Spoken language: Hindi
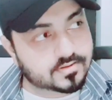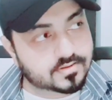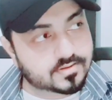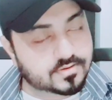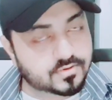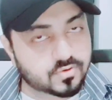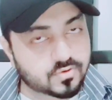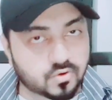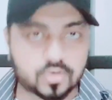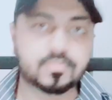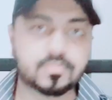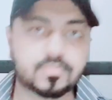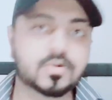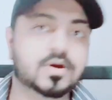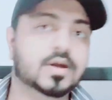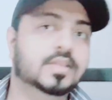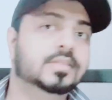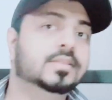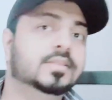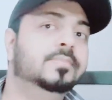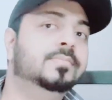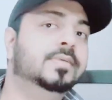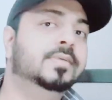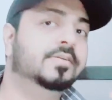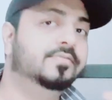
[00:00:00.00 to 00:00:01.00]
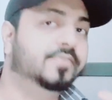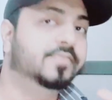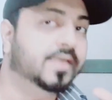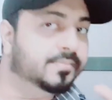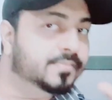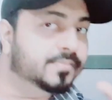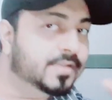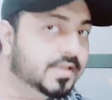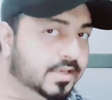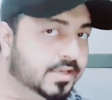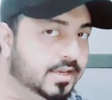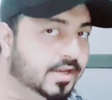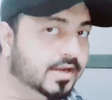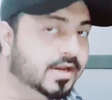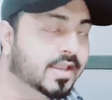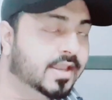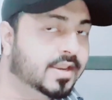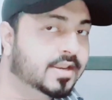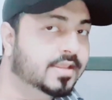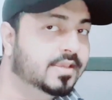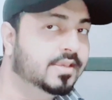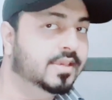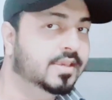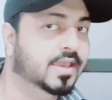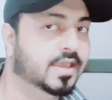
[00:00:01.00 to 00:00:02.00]
नूर मुकदम की फैमिली क्या कर
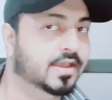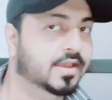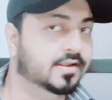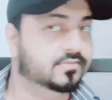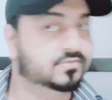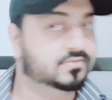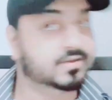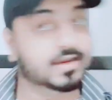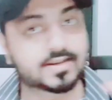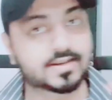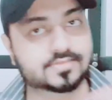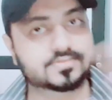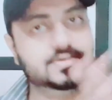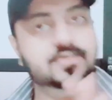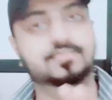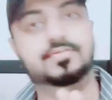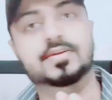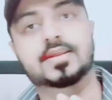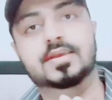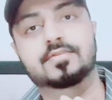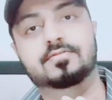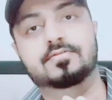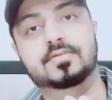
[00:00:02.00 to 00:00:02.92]
रही है जाहिर जाफर की